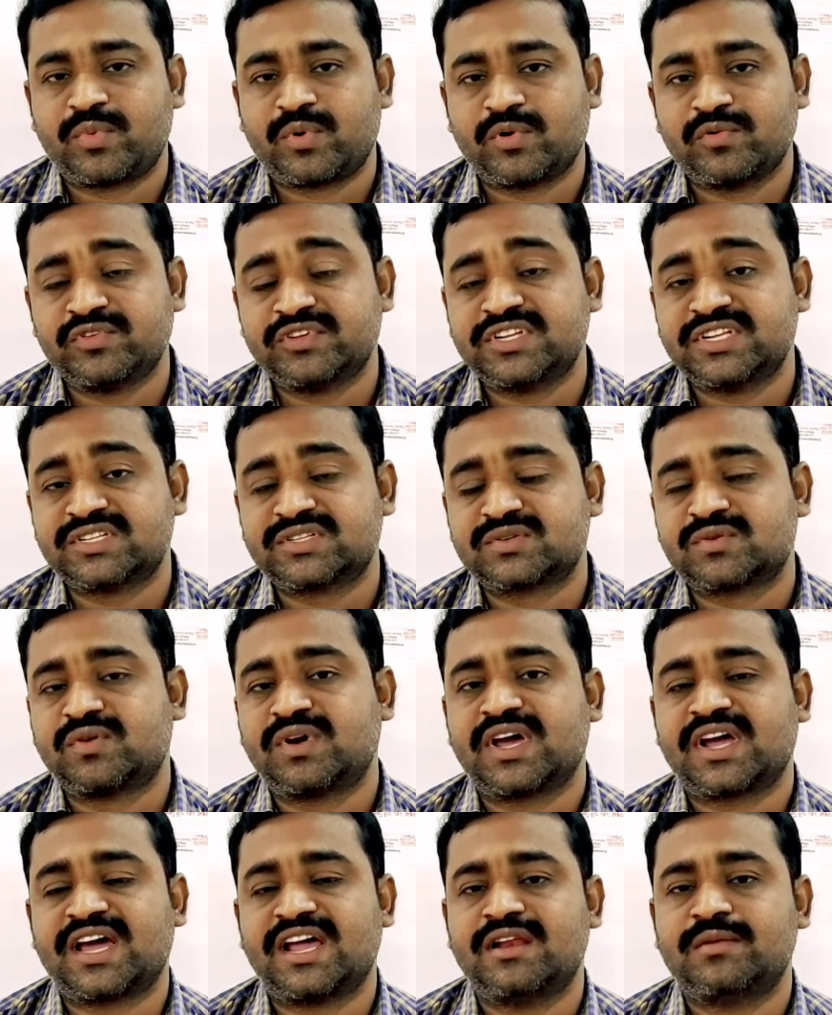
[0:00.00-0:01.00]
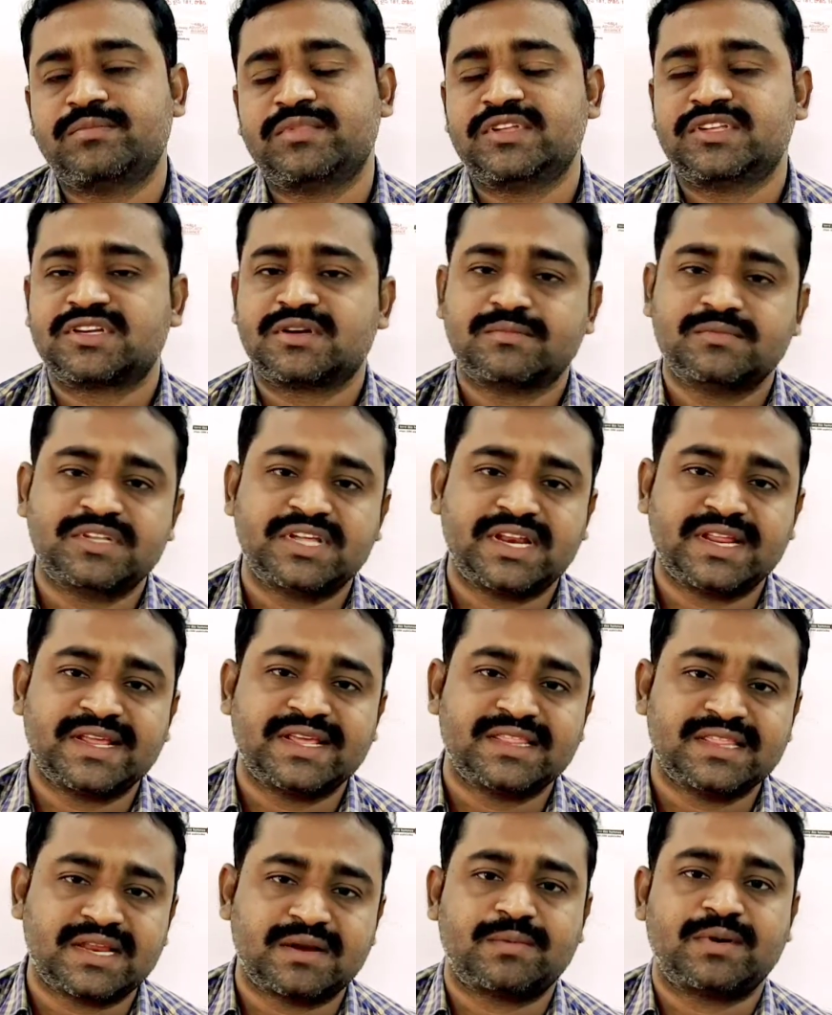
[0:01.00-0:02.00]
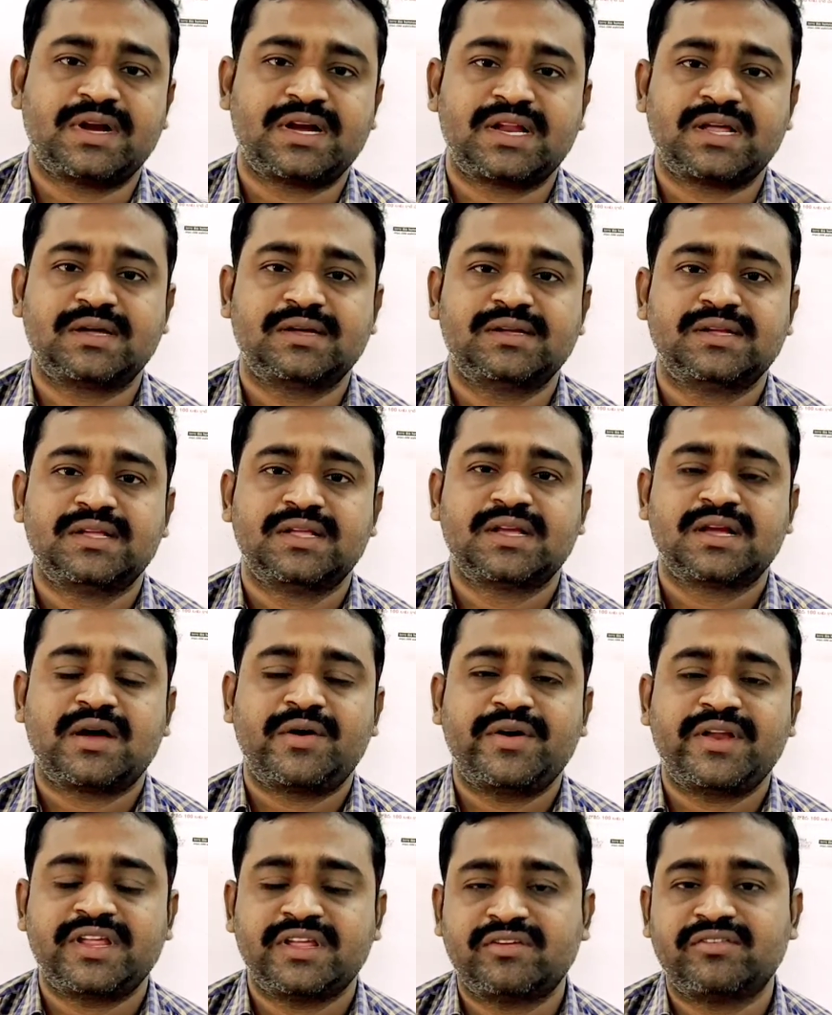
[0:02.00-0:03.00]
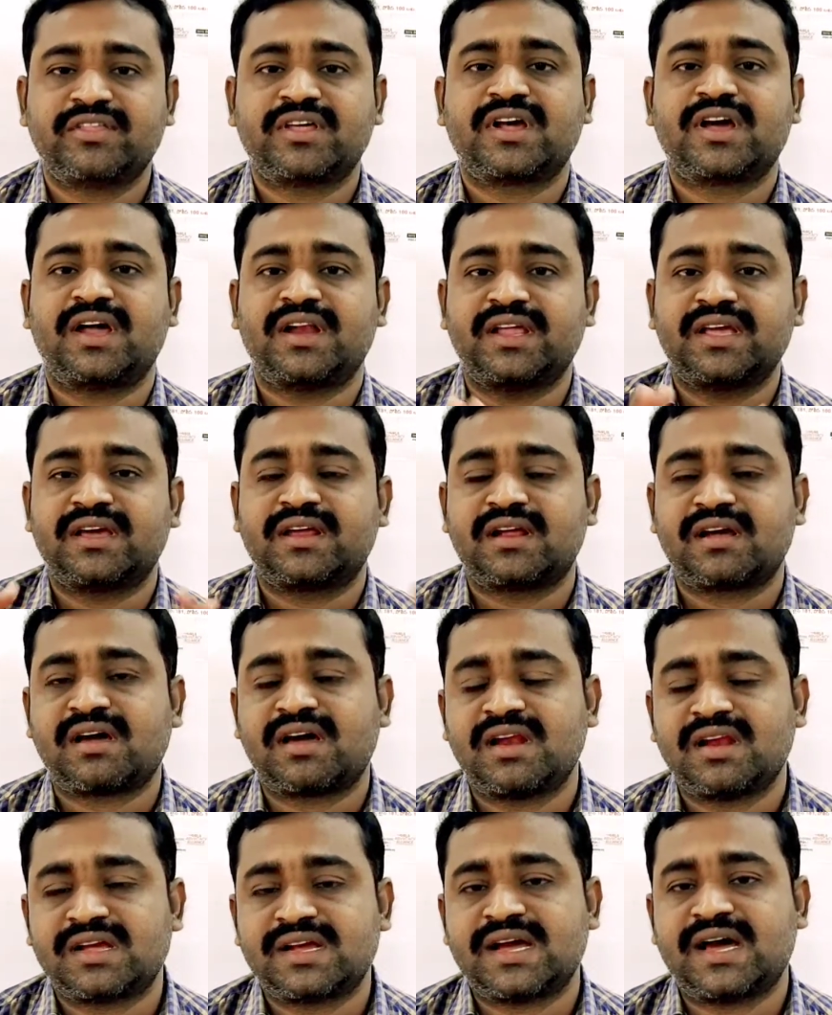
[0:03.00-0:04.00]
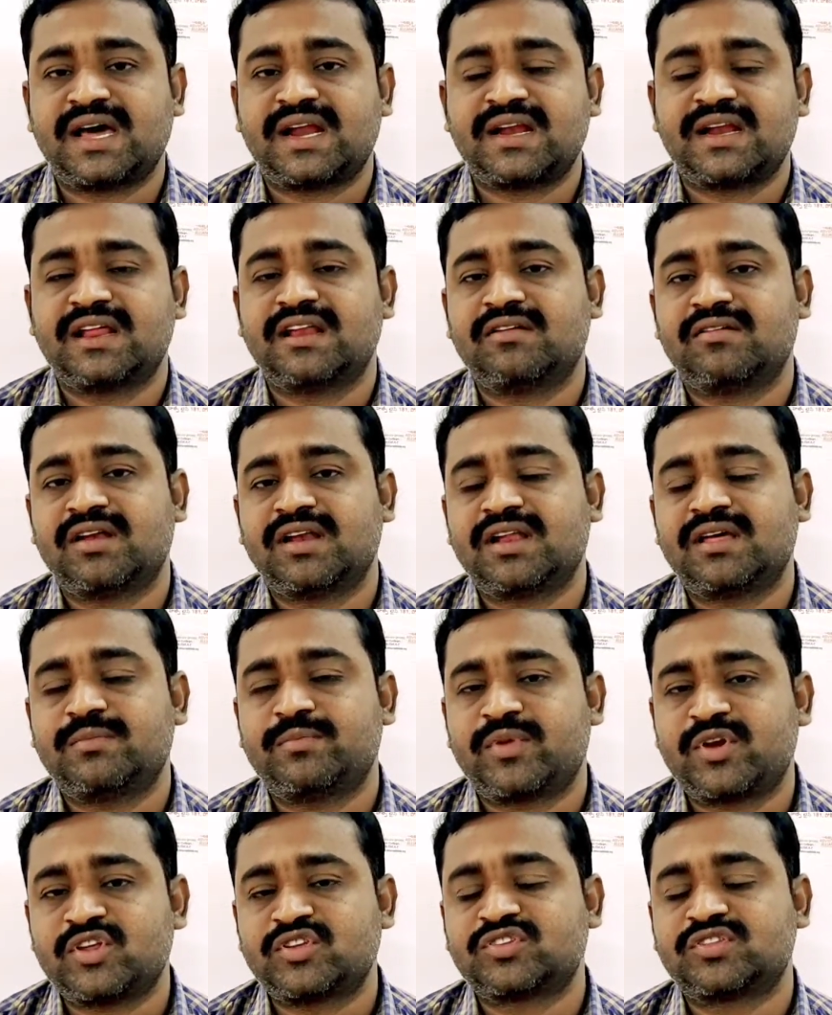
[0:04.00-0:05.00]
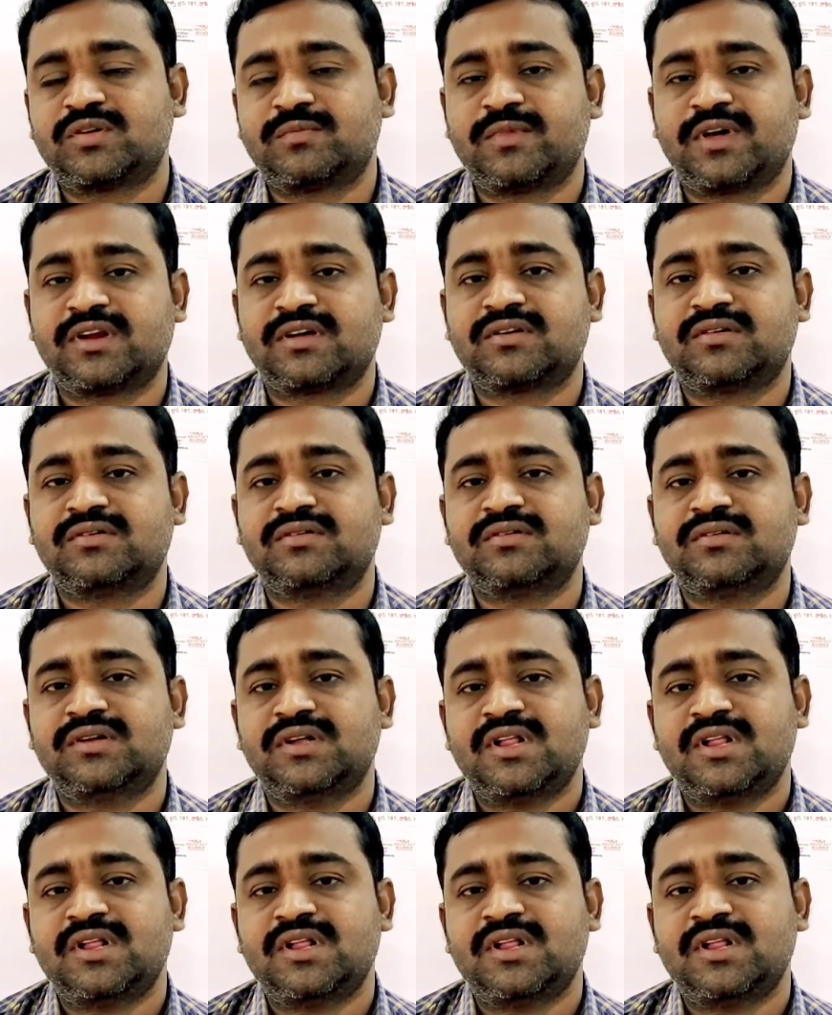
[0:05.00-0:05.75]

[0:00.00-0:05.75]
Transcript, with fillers: ప్రొవిజన్స్ కూడా కల్పించడం జరిగిందనమాట కాబట్టి ఈ విధంగా అనేక రకాల కారణాల వలన ప్రస్తుతం మనకు